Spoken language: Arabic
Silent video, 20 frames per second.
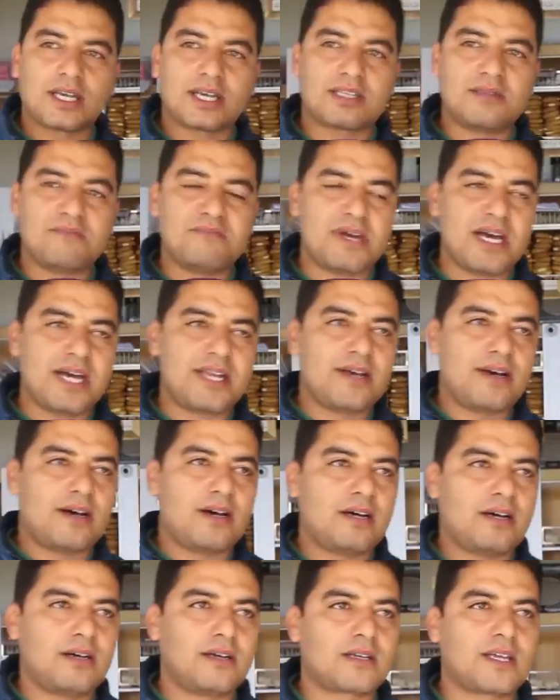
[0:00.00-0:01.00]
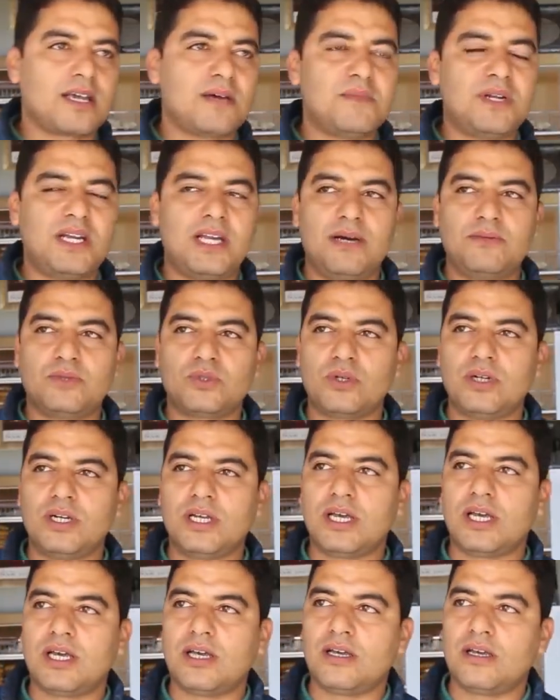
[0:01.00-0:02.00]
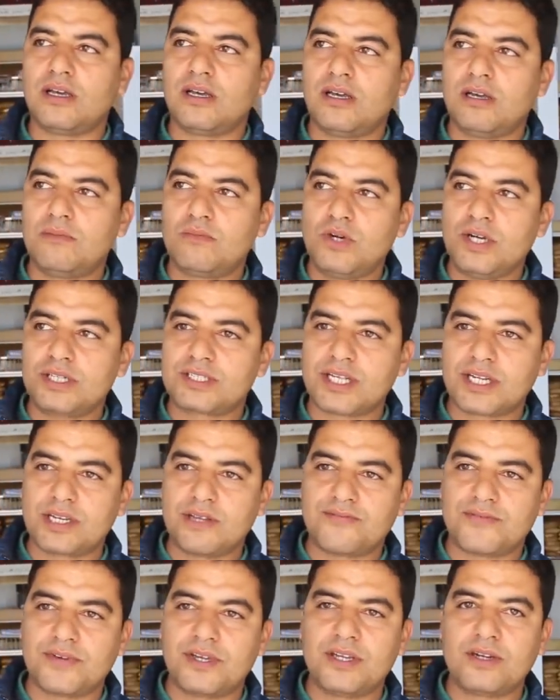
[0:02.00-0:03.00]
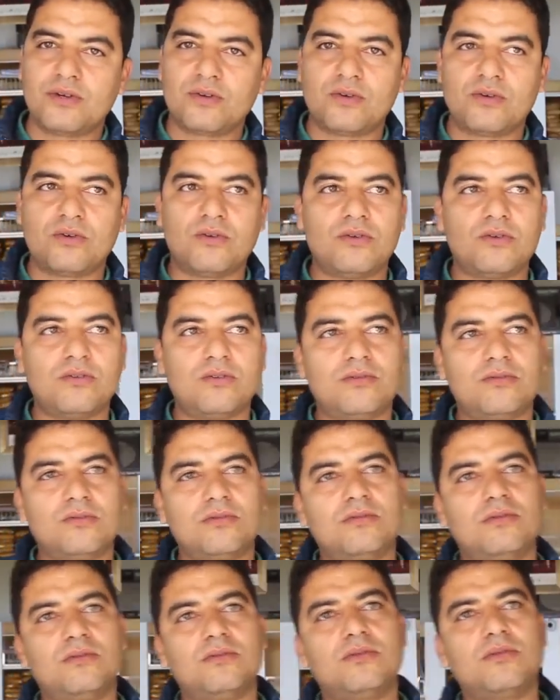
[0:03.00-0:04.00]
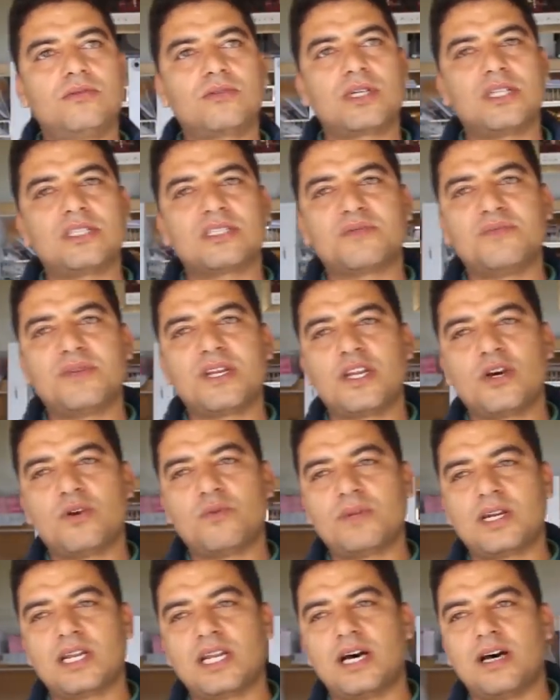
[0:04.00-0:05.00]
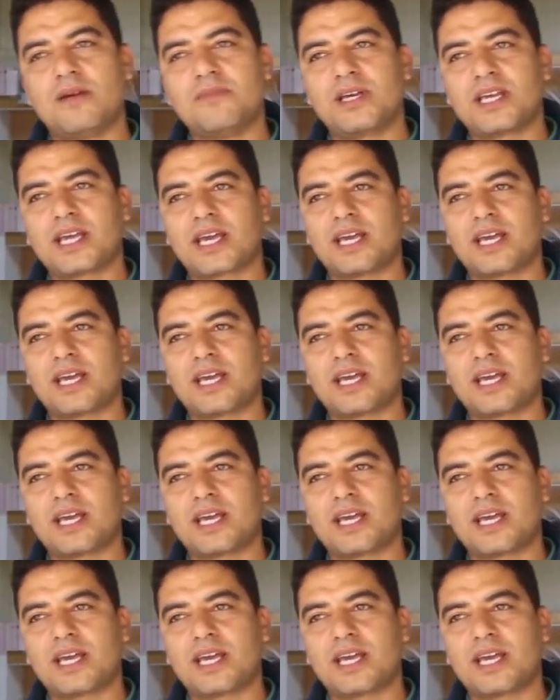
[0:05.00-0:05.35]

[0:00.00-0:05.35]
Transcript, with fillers: كيخدم معنا كامل الحمد لله محترفين و وكنتمناو من الله ما